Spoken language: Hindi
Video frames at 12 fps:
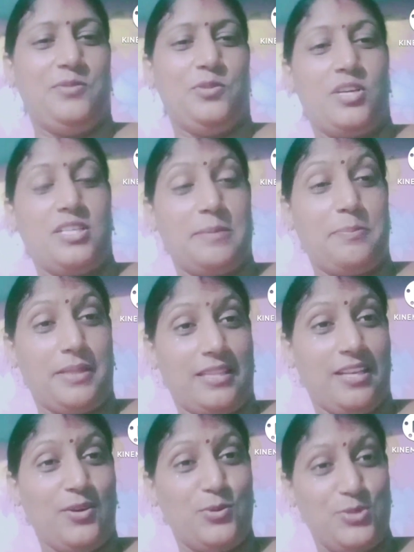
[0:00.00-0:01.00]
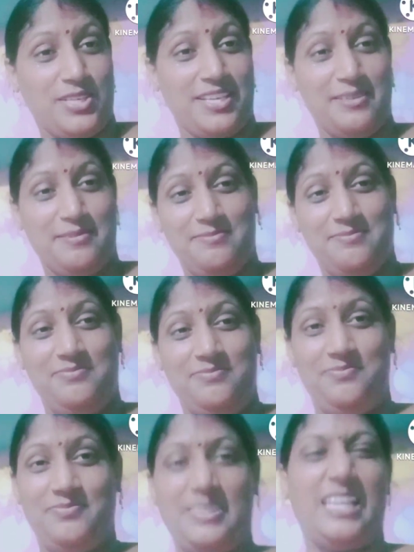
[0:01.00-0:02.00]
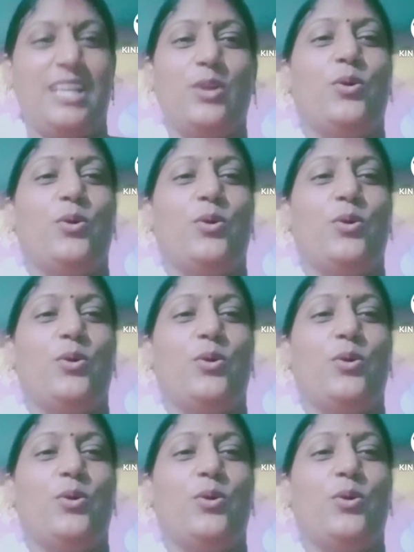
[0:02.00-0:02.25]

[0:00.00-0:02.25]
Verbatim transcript: थोड़ा सा पतला हो जाए हम लेकिन